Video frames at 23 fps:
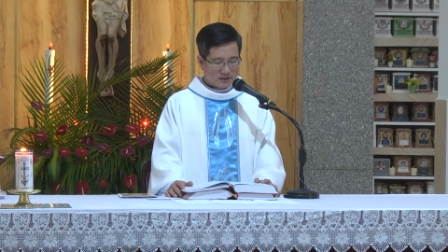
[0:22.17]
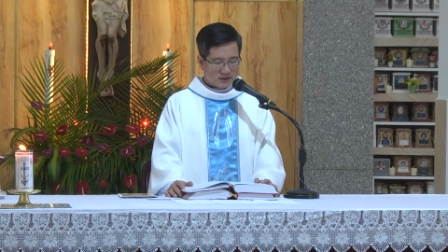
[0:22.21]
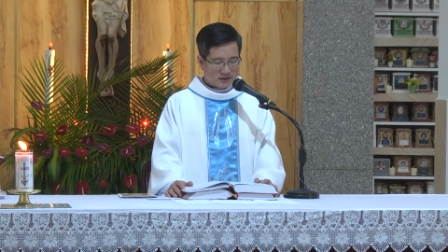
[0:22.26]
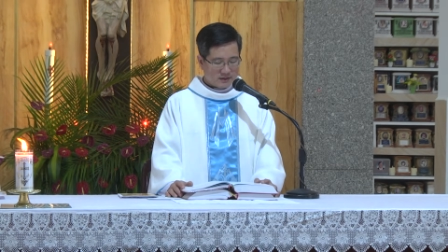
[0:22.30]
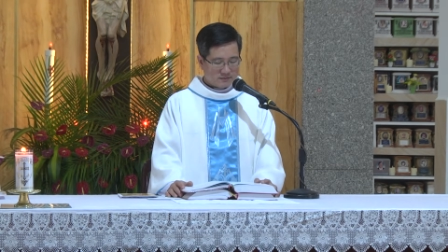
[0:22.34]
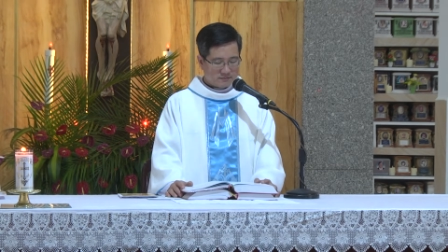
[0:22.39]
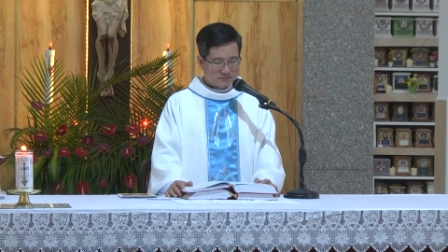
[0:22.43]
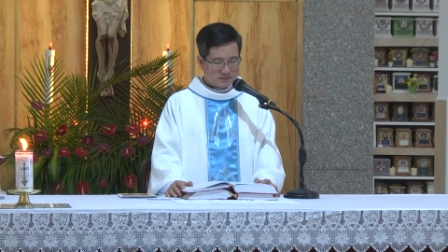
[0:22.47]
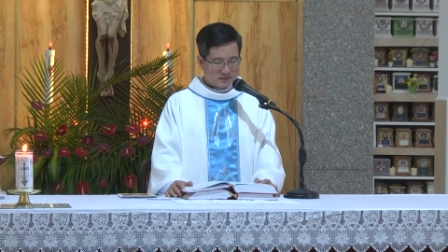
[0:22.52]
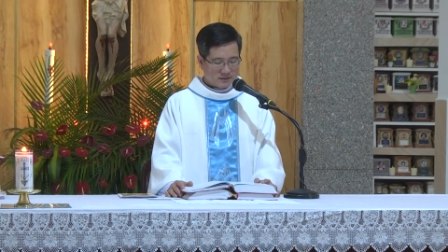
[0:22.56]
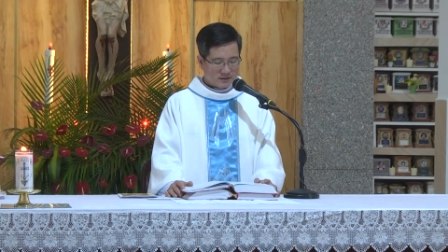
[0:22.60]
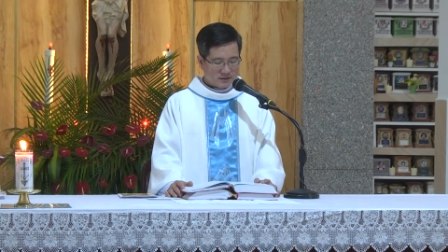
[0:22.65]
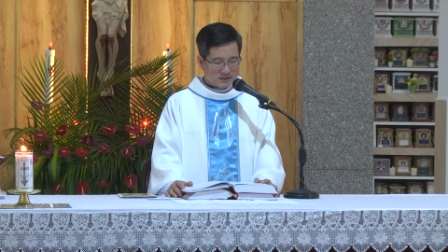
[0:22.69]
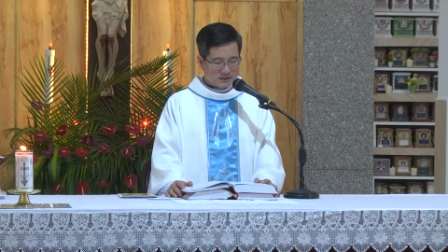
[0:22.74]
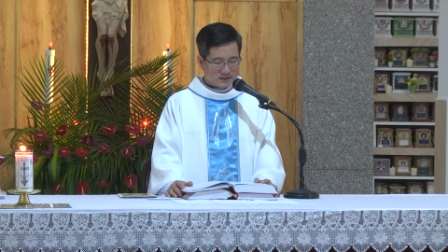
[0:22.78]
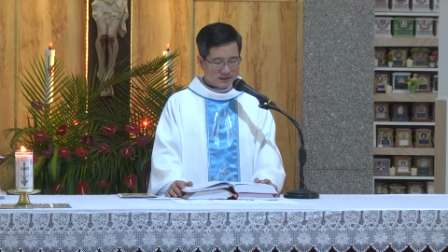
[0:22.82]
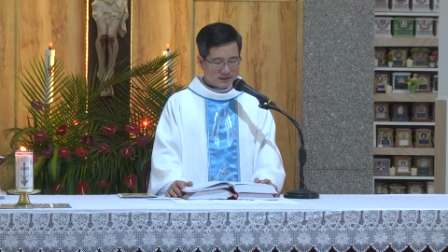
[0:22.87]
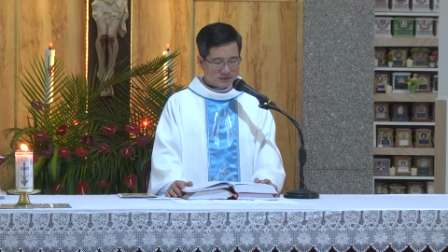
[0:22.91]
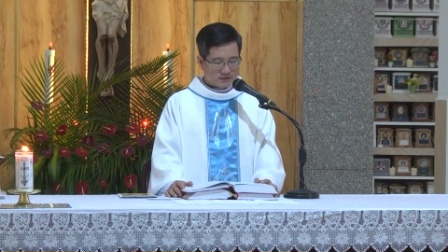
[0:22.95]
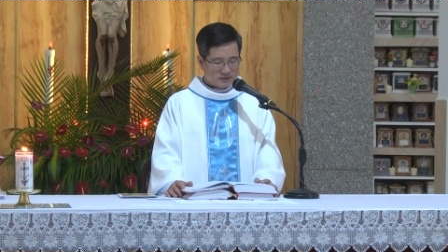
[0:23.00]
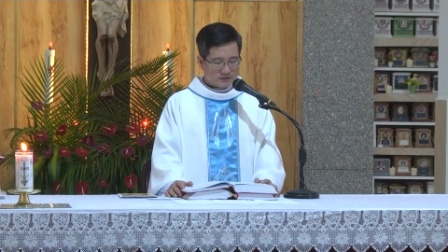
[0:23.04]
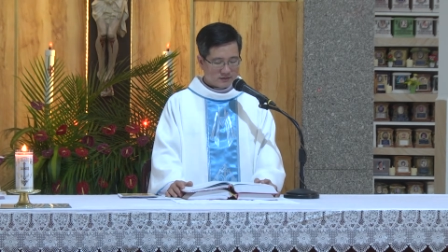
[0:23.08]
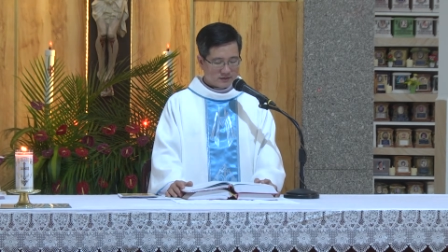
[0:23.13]
ông đứng
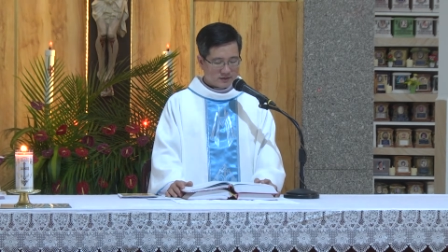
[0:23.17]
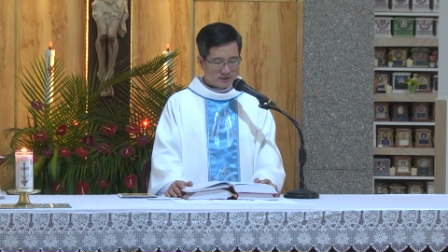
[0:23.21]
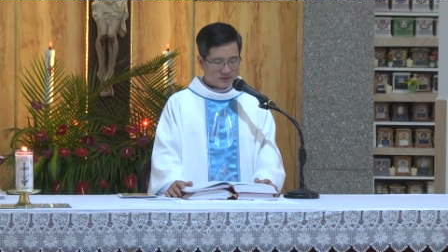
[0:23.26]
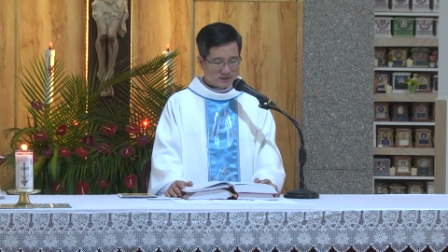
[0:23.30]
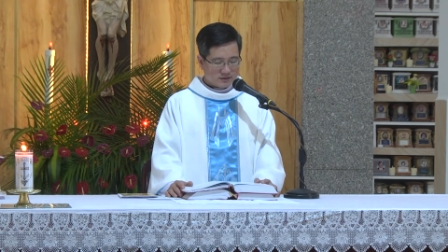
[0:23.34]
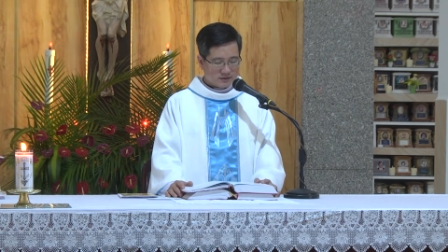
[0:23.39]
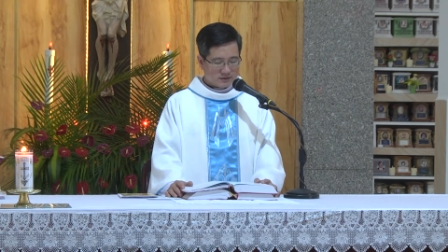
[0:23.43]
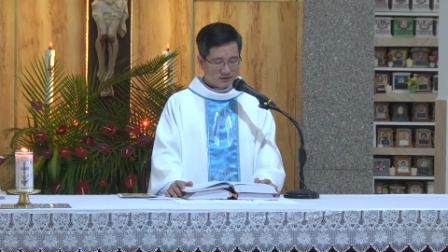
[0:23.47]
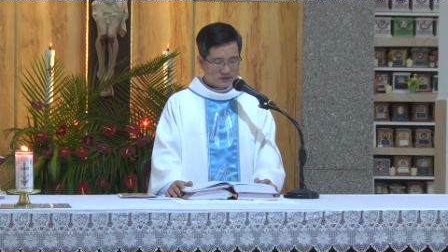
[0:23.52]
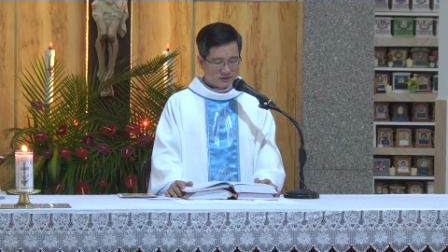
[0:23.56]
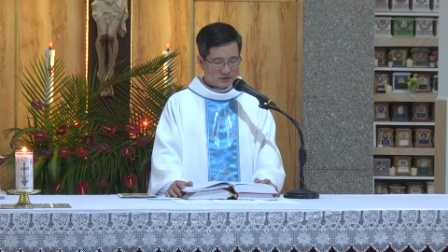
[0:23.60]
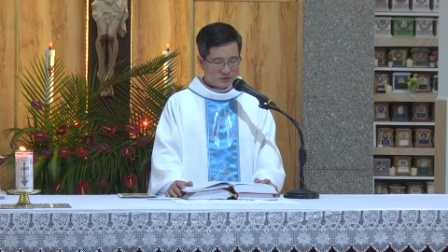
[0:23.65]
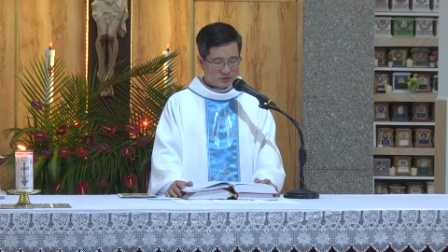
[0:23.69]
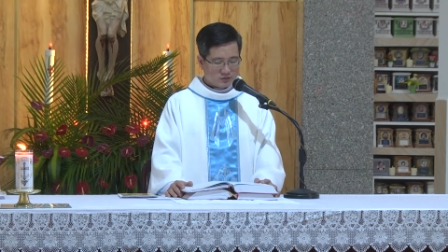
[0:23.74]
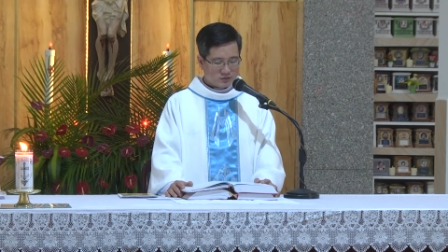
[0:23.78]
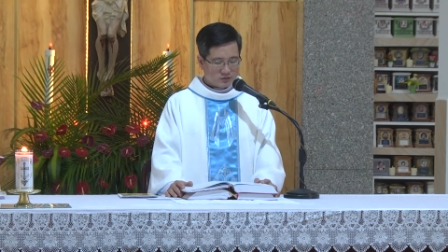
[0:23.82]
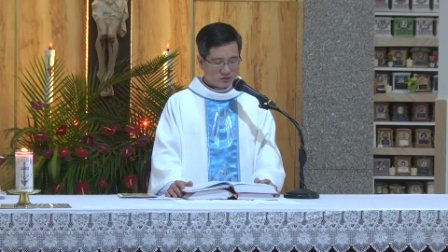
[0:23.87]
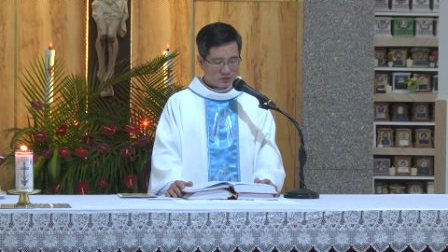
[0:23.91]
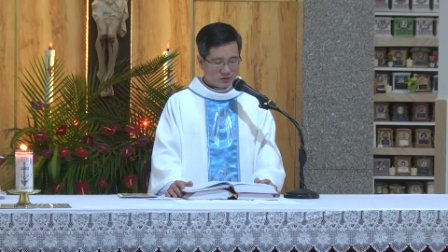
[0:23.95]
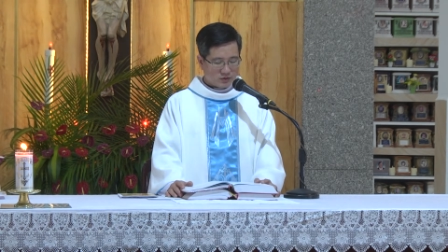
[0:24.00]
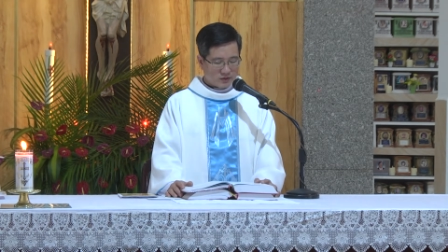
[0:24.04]
đầu những người thu